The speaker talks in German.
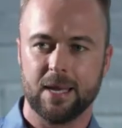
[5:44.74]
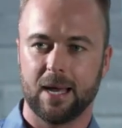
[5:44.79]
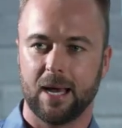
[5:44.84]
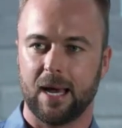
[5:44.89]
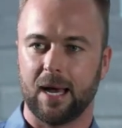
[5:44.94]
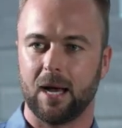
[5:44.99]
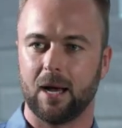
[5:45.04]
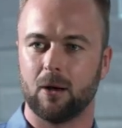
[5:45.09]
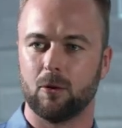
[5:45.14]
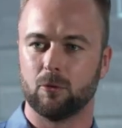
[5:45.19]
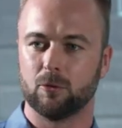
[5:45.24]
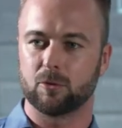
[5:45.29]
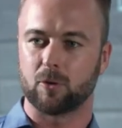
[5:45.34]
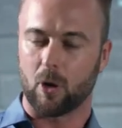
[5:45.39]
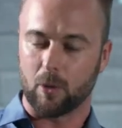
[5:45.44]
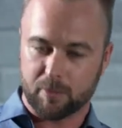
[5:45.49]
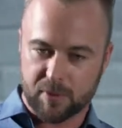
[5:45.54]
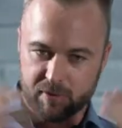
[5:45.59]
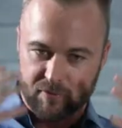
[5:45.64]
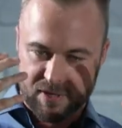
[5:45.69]
äh, und
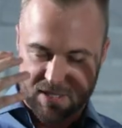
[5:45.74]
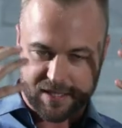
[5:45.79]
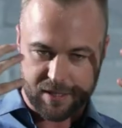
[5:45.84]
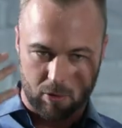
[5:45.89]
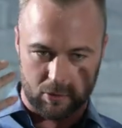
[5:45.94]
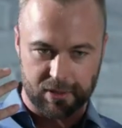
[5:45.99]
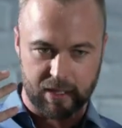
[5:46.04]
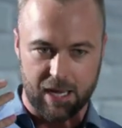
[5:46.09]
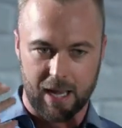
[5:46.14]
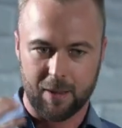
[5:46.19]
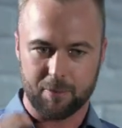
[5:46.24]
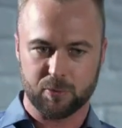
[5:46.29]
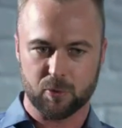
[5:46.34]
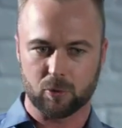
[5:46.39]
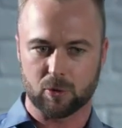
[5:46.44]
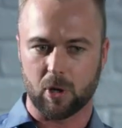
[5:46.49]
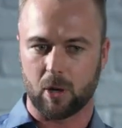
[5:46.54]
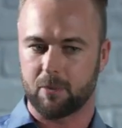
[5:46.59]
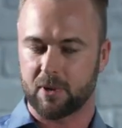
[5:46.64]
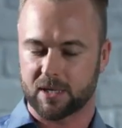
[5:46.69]
habe die Vision gehabt
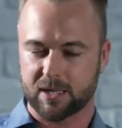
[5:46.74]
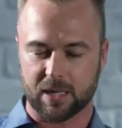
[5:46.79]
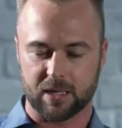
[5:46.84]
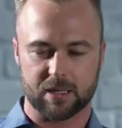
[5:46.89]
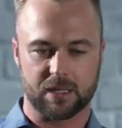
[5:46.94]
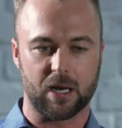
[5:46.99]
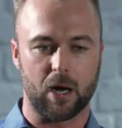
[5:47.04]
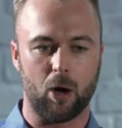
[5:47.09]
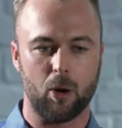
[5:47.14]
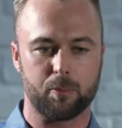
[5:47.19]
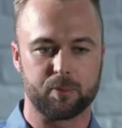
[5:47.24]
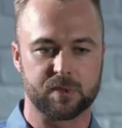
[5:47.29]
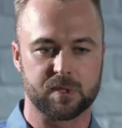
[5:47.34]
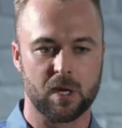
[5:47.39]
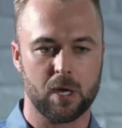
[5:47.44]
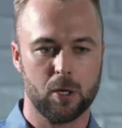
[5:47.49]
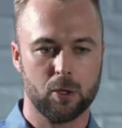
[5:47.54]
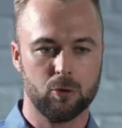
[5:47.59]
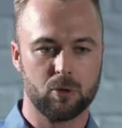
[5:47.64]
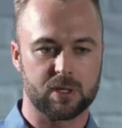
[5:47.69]
und habe daran geglaubt,
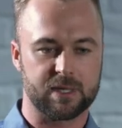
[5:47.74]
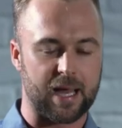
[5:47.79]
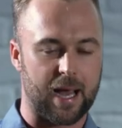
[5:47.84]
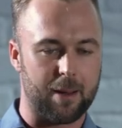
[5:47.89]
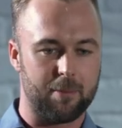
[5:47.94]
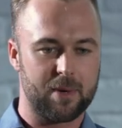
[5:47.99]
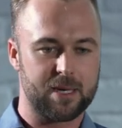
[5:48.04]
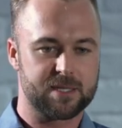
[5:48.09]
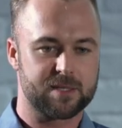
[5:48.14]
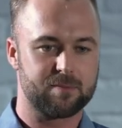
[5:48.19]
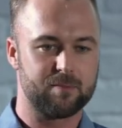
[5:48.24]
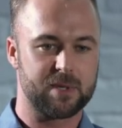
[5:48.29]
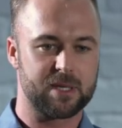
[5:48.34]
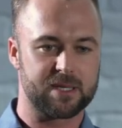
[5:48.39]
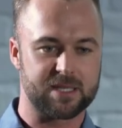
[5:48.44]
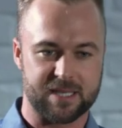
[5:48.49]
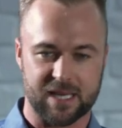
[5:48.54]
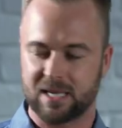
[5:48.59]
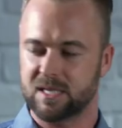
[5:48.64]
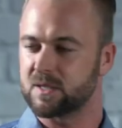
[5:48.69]
nur damals mit
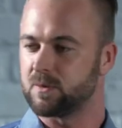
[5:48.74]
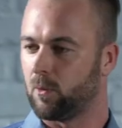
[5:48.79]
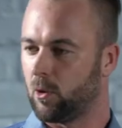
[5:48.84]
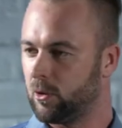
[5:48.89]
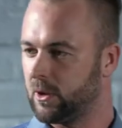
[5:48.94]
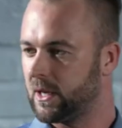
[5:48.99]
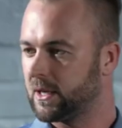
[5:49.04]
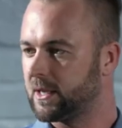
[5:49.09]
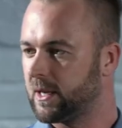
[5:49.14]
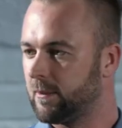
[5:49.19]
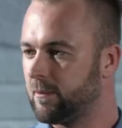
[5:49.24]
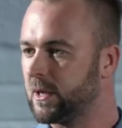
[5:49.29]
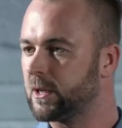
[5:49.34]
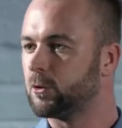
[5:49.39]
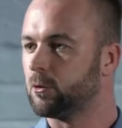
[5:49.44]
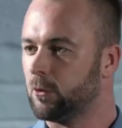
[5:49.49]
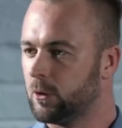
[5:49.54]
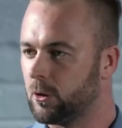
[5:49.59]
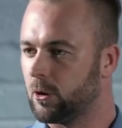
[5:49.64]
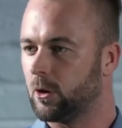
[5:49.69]
sechs Monaten mit
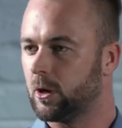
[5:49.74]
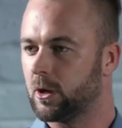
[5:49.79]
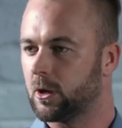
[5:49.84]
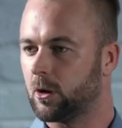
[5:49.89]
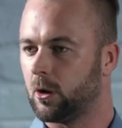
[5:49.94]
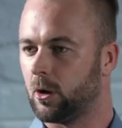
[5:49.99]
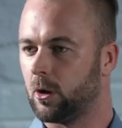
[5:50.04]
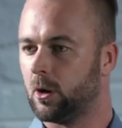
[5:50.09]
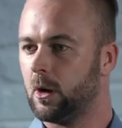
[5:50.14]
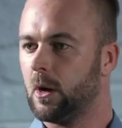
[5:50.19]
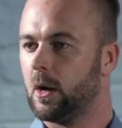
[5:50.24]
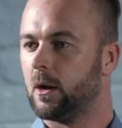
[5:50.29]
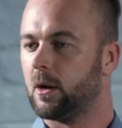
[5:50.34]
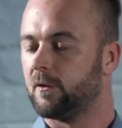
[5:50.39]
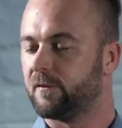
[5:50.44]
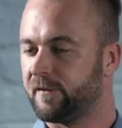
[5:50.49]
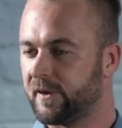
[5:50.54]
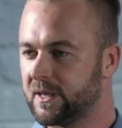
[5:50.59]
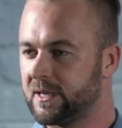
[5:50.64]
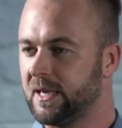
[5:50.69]
null Euro
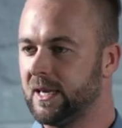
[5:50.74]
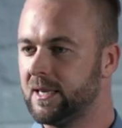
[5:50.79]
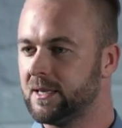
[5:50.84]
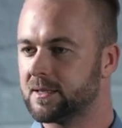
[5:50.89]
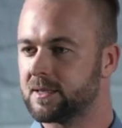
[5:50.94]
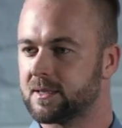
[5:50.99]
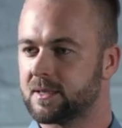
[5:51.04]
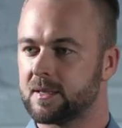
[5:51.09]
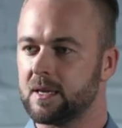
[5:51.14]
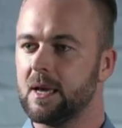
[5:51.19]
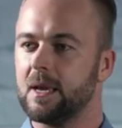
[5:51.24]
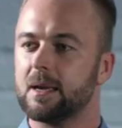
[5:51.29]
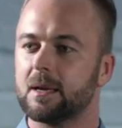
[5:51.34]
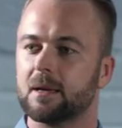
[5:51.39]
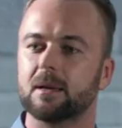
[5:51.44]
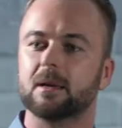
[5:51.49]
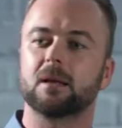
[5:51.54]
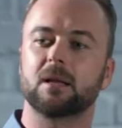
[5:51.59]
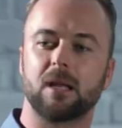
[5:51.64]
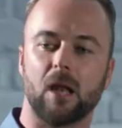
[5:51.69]
Verdienst
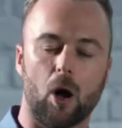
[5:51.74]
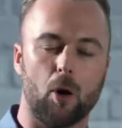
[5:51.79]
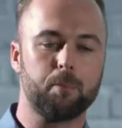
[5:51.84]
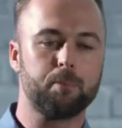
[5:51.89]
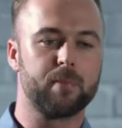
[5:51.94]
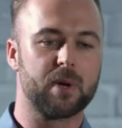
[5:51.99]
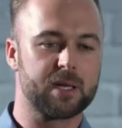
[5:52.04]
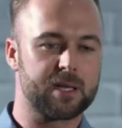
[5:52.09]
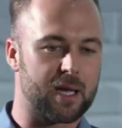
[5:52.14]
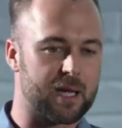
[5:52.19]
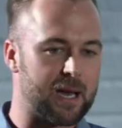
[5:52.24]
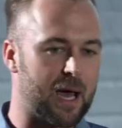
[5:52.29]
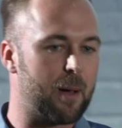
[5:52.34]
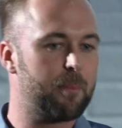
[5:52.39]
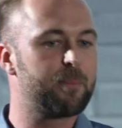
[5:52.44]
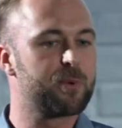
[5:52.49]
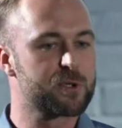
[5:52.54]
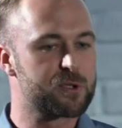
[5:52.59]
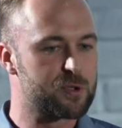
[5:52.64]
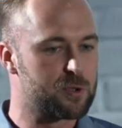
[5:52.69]
glaubt man dann
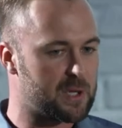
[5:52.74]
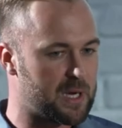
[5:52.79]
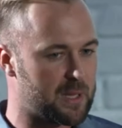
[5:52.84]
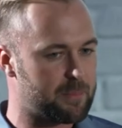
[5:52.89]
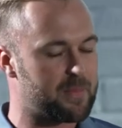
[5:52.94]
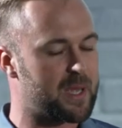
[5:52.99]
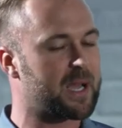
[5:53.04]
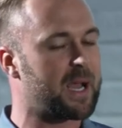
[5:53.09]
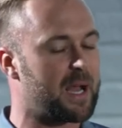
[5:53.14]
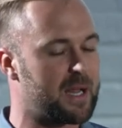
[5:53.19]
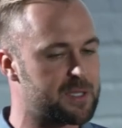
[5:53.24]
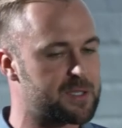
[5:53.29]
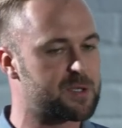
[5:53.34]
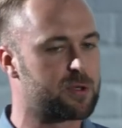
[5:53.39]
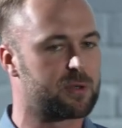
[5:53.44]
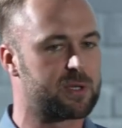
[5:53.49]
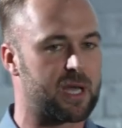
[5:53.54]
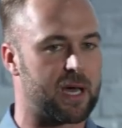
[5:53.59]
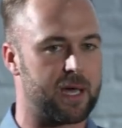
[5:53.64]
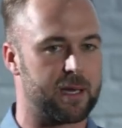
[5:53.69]
ab und zu nicht mehr ganz so
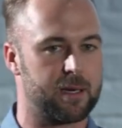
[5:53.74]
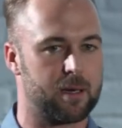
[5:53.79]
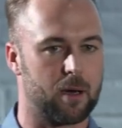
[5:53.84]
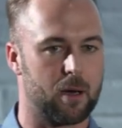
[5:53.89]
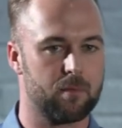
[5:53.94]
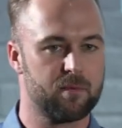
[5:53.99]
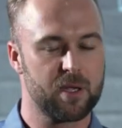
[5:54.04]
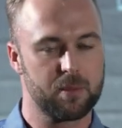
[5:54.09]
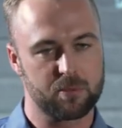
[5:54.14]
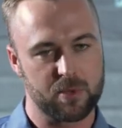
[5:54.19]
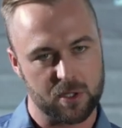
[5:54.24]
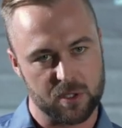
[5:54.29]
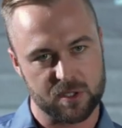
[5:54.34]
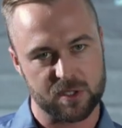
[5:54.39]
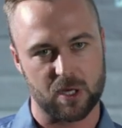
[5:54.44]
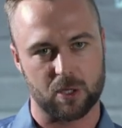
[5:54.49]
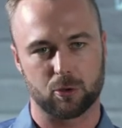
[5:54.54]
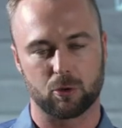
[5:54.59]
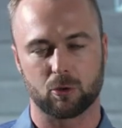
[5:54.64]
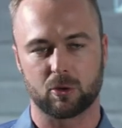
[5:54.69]
dran. Aber ich habe dann
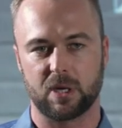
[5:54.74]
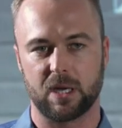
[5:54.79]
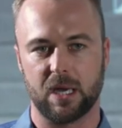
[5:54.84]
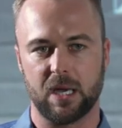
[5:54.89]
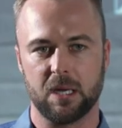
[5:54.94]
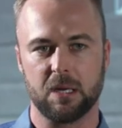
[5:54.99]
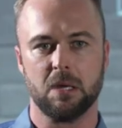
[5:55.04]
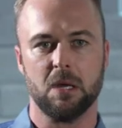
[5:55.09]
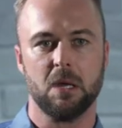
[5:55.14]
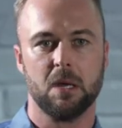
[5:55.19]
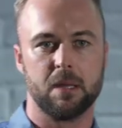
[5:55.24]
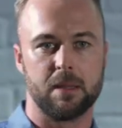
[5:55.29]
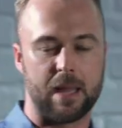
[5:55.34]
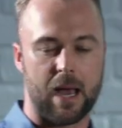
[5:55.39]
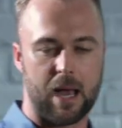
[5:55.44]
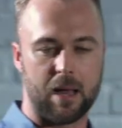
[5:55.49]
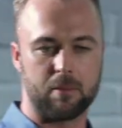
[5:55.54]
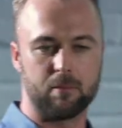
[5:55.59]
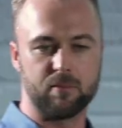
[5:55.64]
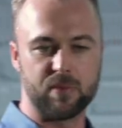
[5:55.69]
gesagt, okay,
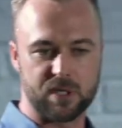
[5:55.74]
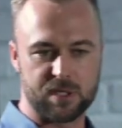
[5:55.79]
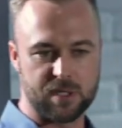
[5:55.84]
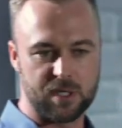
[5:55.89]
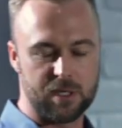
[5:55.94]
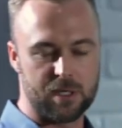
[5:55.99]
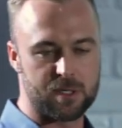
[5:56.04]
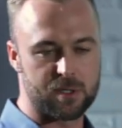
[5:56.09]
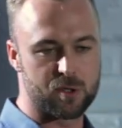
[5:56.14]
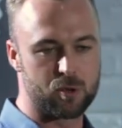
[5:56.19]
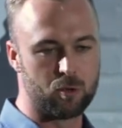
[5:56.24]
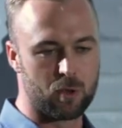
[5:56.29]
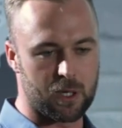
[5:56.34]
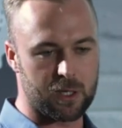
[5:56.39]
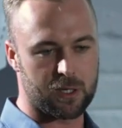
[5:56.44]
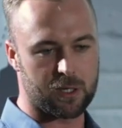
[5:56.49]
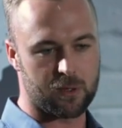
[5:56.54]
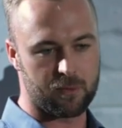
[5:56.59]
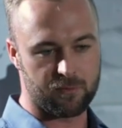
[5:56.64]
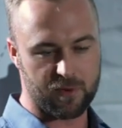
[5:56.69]
na, wir ziehen das
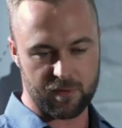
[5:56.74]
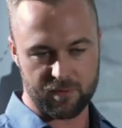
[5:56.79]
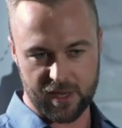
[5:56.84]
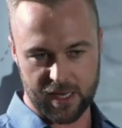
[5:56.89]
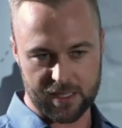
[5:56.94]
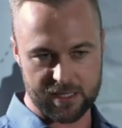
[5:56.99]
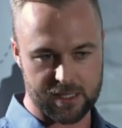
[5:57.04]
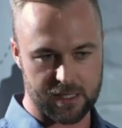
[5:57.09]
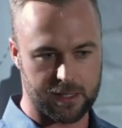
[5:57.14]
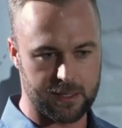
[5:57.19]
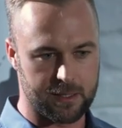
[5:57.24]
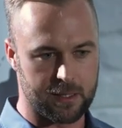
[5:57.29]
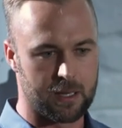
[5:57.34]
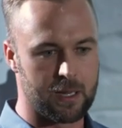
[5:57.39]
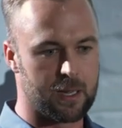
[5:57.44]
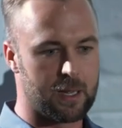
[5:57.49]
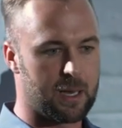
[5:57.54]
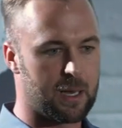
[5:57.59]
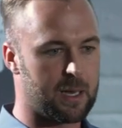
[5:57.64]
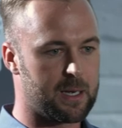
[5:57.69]
durch, wir wechseln
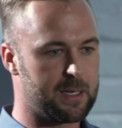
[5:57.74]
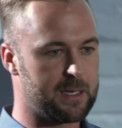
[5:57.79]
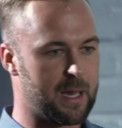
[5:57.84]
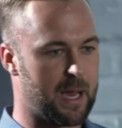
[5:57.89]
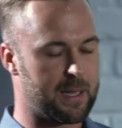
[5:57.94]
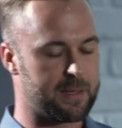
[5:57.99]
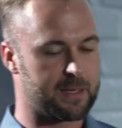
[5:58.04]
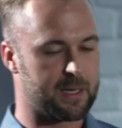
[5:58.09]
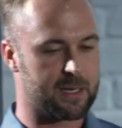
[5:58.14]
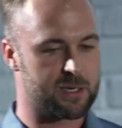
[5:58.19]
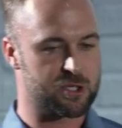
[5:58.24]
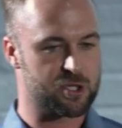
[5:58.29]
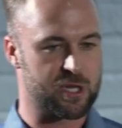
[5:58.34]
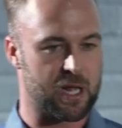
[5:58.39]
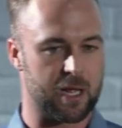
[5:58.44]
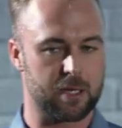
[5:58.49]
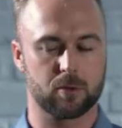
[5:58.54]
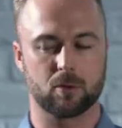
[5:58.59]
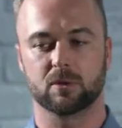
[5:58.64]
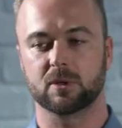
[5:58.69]
äh, in eine andere
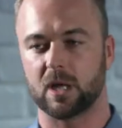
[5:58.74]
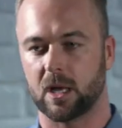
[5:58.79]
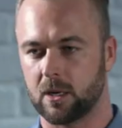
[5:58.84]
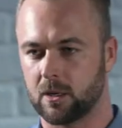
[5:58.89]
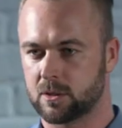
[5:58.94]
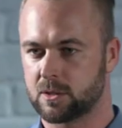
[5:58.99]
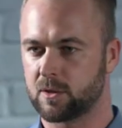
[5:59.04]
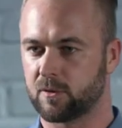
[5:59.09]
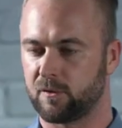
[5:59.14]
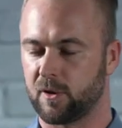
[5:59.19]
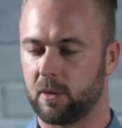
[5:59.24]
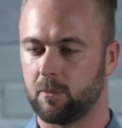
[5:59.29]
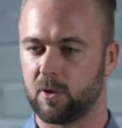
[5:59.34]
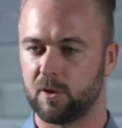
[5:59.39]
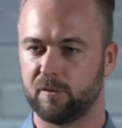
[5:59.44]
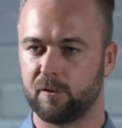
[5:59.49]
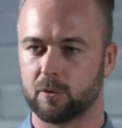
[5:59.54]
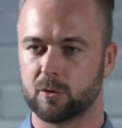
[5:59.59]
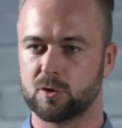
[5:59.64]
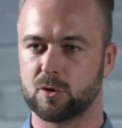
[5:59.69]
Stadt und dann hat es auf einmal
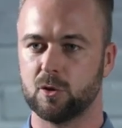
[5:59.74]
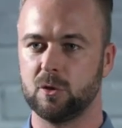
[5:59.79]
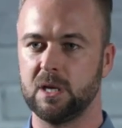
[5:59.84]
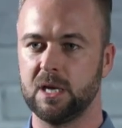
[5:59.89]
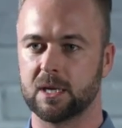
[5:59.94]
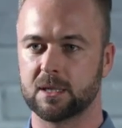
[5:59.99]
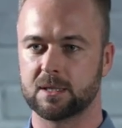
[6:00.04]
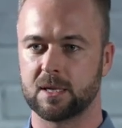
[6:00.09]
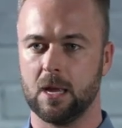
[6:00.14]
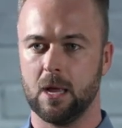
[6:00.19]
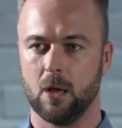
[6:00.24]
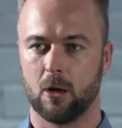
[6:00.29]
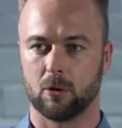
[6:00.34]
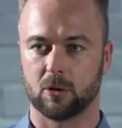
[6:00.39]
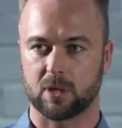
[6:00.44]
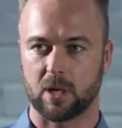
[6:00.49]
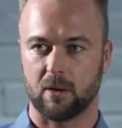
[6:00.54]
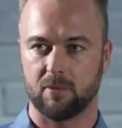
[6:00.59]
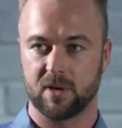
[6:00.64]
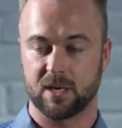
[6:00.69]
funktioniert.
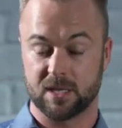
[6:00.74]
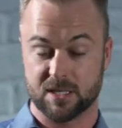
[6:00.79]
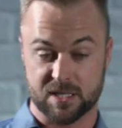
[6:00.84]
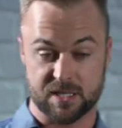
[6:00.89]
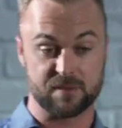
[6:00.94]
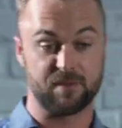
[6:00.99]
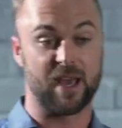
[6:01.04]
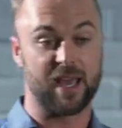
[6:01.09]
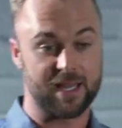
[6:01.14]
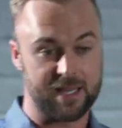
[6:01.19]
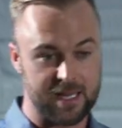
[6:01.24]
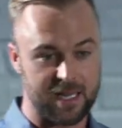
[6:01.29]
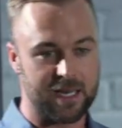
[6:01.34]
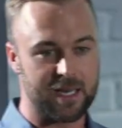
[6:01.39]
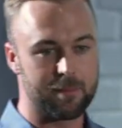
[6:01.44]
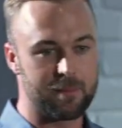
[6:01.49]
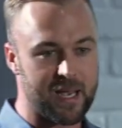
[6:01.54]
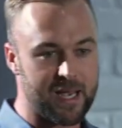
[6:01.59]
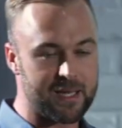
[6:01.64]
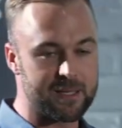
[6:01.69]
Und da war das zweite
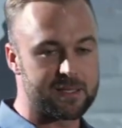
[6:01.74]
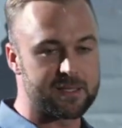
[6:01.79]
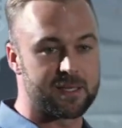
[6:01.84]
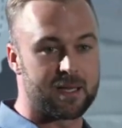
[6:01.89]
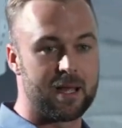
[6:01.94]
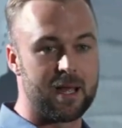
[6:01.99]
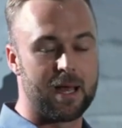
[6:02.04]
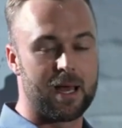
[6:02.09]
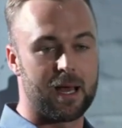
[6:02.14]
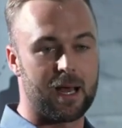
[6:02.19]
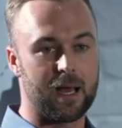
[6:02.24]
Element, äh,